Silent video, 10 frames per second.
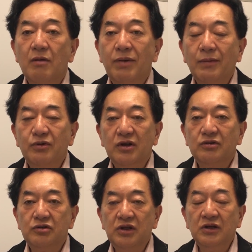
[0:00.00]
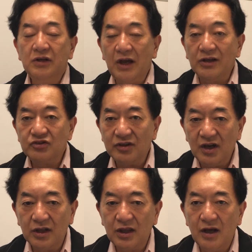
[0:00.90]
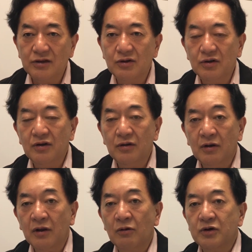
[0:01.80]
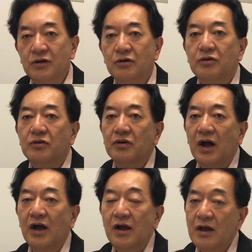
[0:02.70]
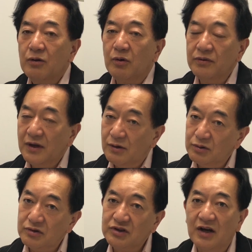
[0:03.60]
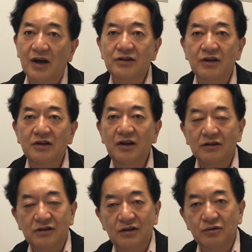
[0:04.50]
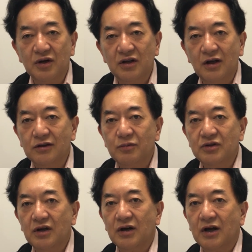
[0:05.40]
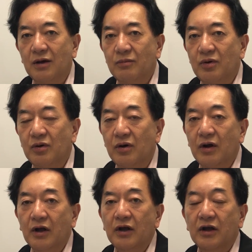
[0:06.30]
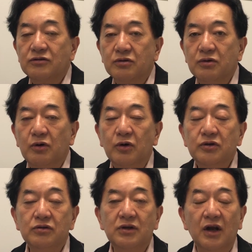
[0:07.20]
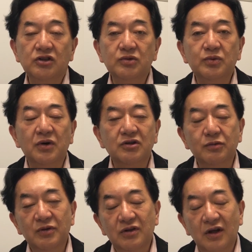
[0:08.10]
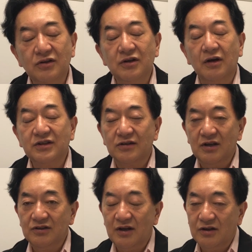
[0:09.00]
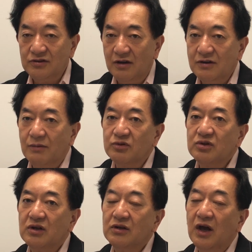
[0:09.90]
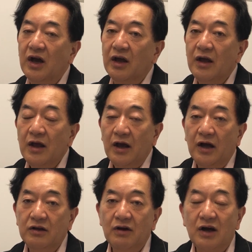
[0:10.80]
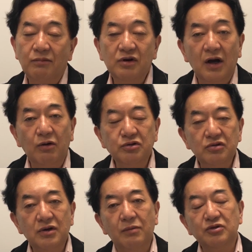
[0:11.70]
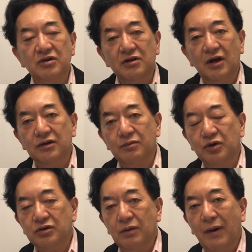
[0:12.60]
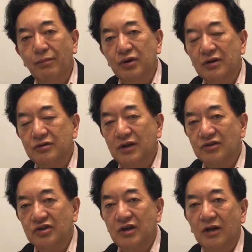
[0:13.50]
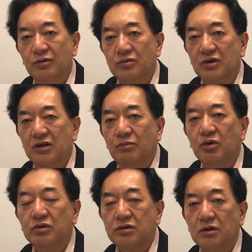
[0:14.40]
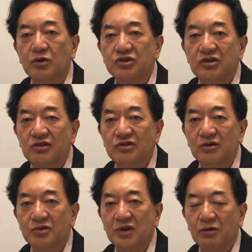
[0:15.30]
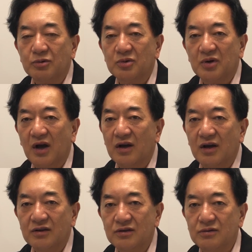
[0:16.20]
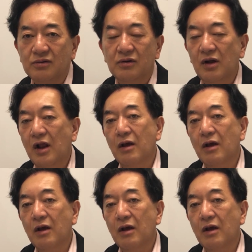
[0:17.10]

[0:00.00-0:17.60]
パブリックで会社で働いてる時の方がこんなこと社会的にやっていいのかなと思いながらもそれを言ったら自分はクビになっちゃう左遷されちゃうかもしれないあるいは株価が落ちるかもしれないと思ってパブリックな時間の時に最も私利私欲なことを考えていると。